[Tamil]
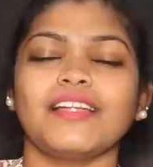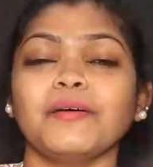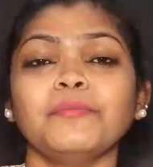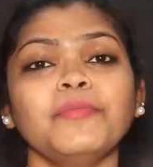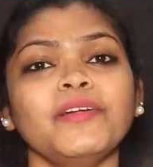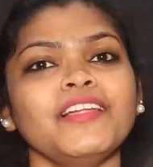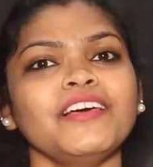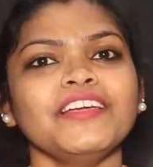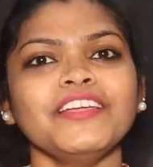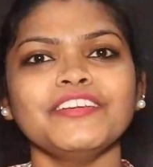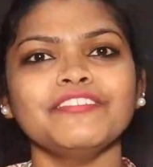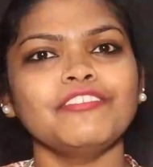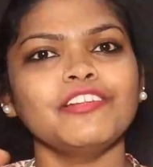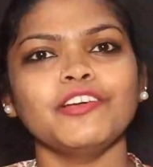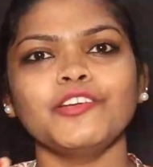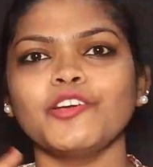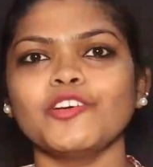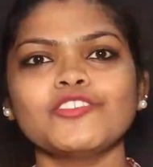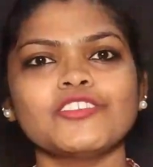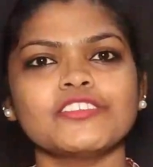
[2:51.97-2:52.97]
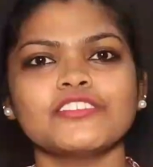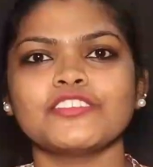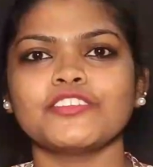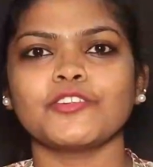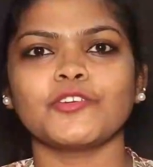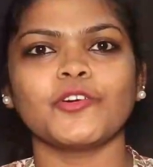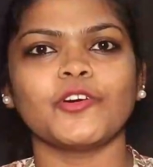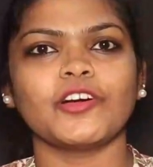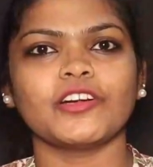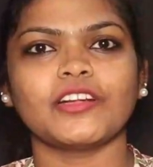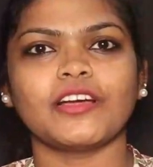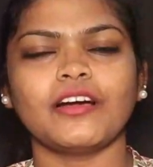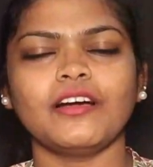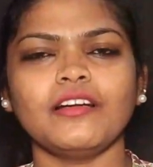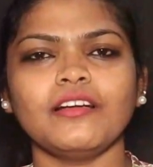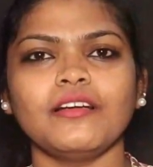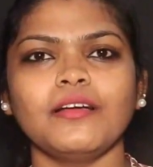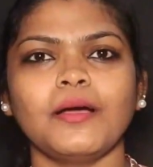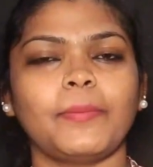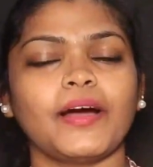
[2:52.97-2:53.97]
நம்மளே இவ்வளோ யோசிச்சிருக்கோம்னா
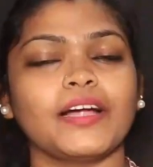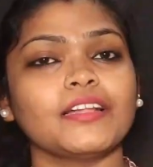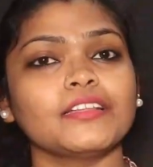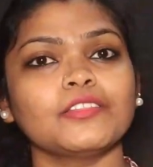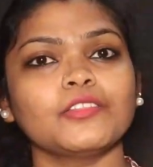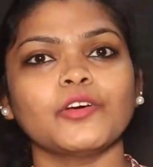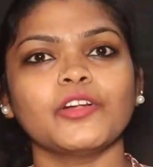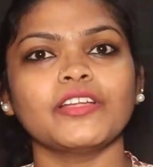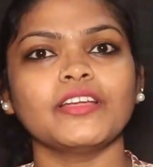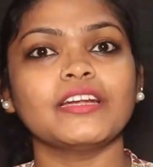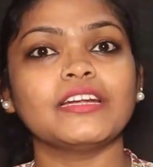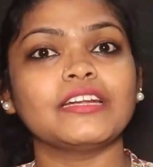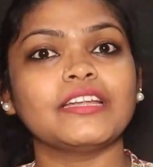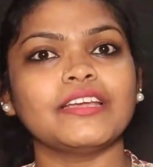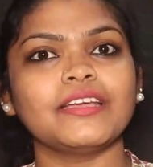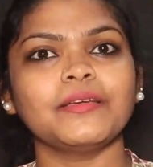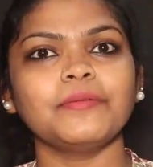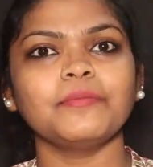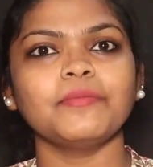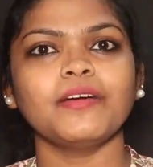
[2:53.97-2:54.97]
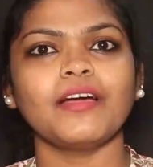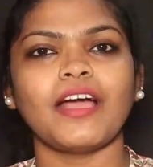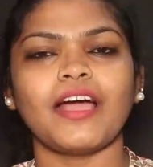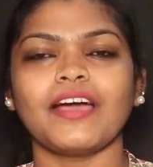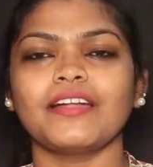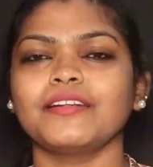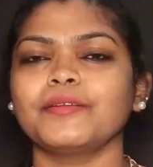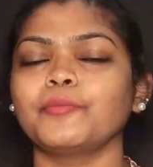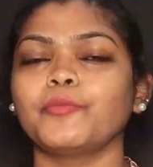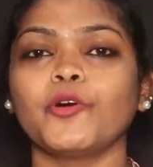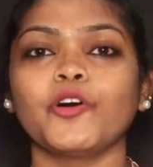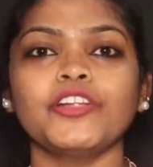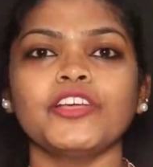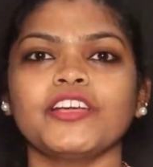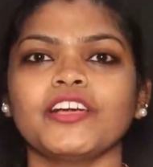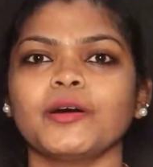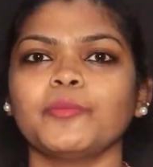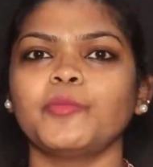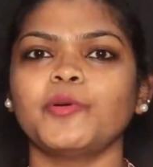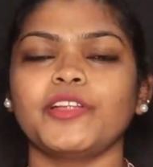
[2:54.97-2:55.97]
படத்துடைய டீம் அண்ட் போனி
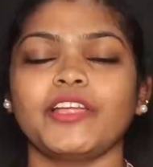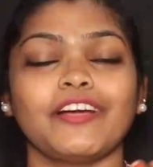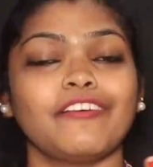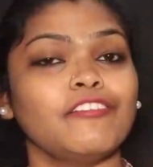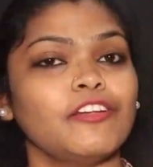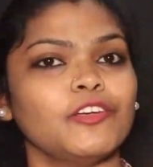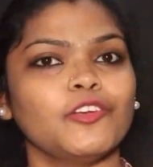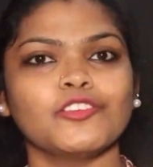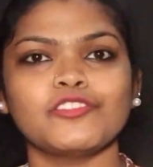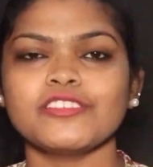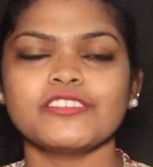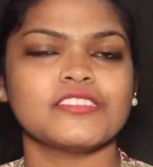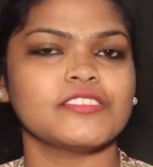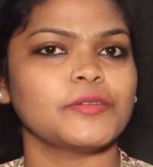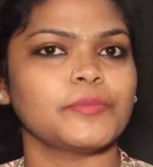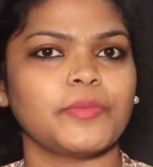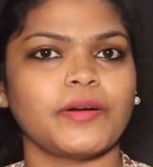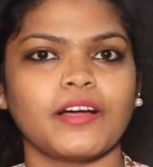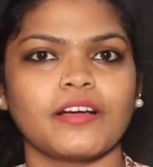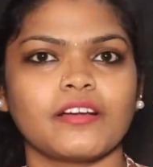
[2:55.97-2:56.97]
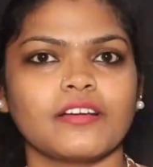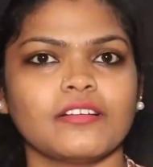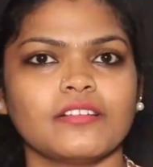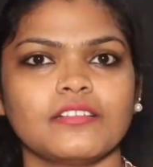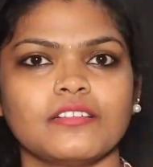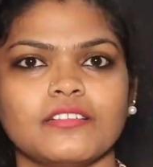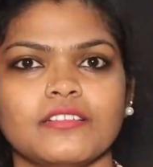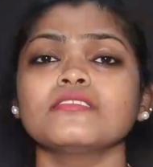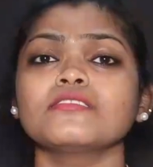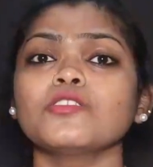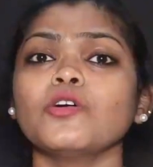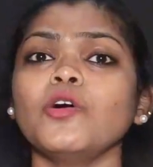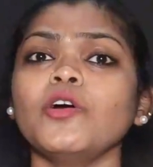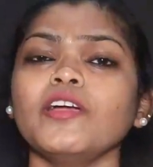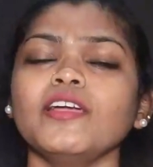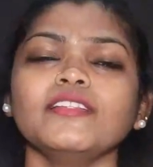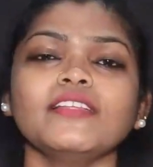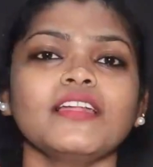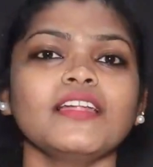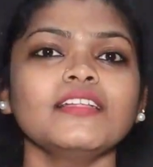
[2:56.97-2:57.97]
கபூர் எவ்வளோ யோசிச்சிருப்பாங்க ஸோ
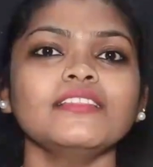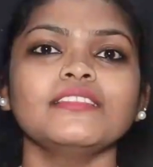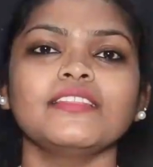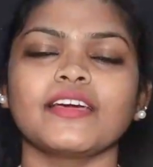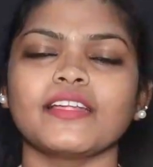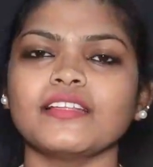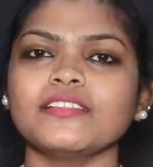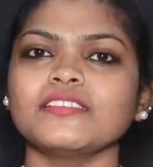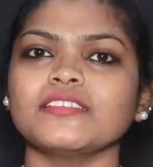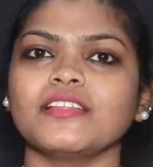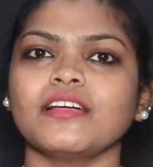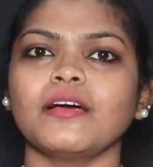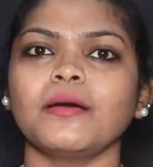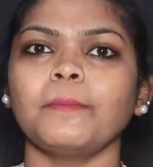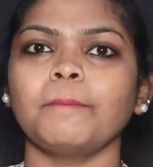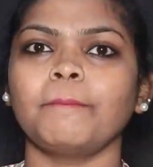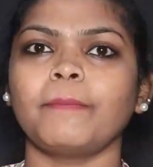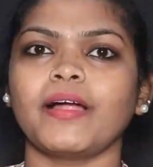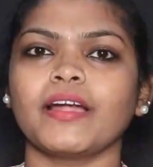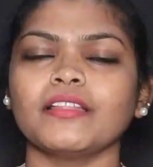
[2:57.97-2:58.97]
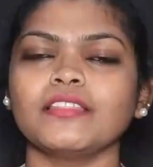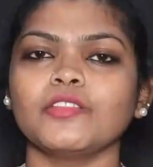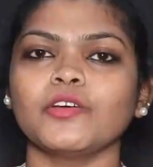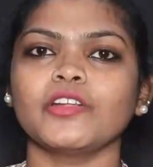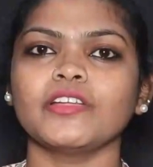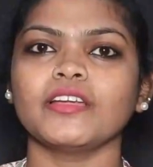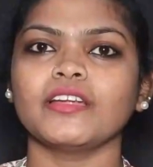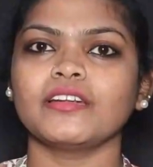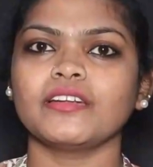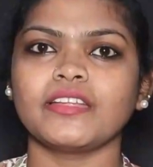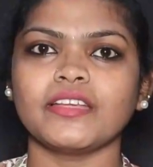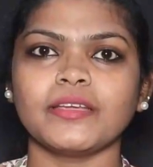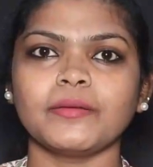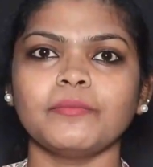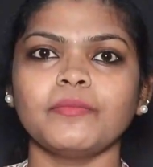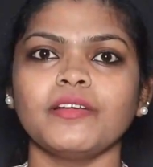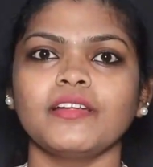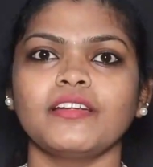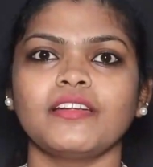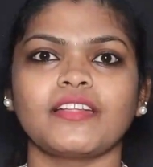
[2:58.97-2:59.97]
இதெல்லாம் தெரிஞ்சுதான் படத்துடைய
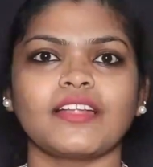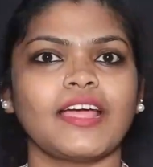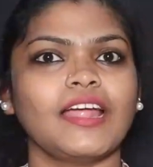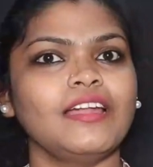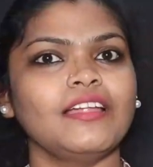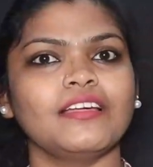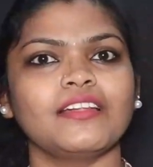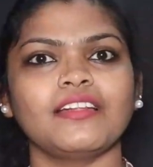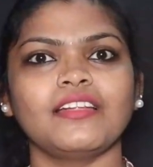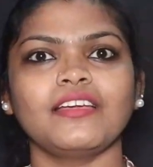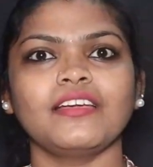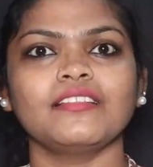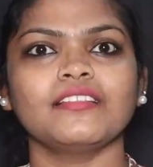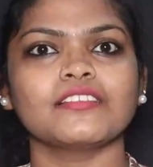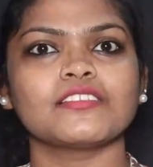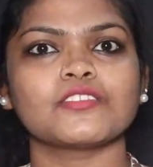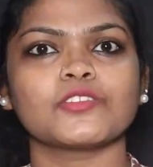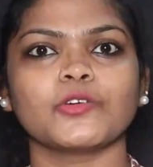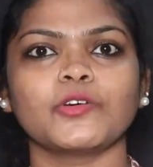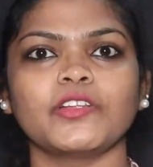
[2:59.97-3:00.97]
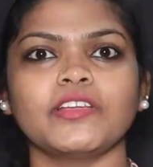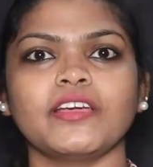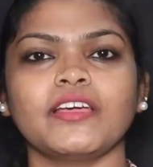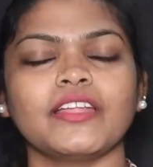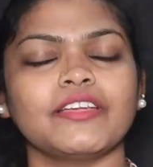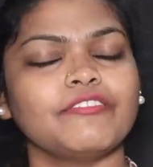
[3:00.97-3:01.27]
டீம் ட்ரைலர்லேயே இந்த ஸ்டோரியை